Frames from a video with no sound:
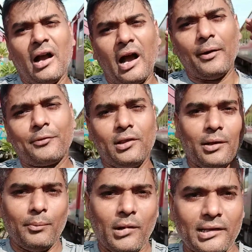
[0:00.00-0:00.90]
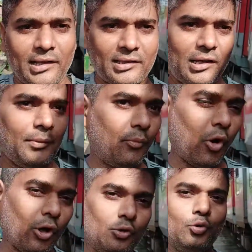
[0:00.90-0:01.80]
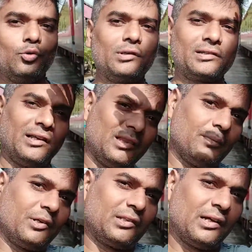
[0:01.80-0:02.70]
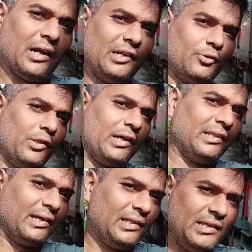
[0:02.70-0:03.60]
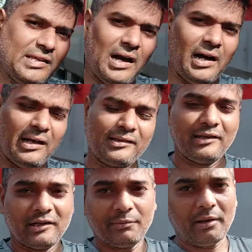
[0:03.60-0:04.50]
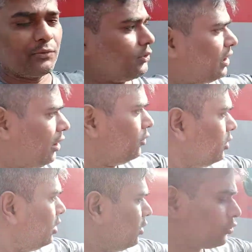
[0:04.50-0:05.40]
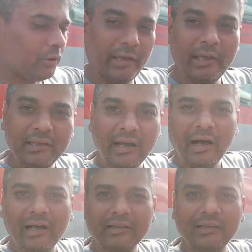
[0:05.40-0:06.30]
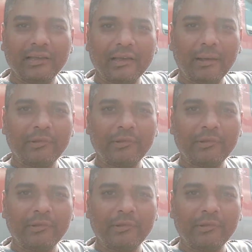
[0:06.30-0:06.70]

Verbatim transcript: काफ़ी लंबा रहता है बहुत दूर तक चलना पड़ता है गाड़ी को देखने के लिए यहाँ से अगर मैं आपको दिखाऊं तो देखिए यहाँ से लेके आप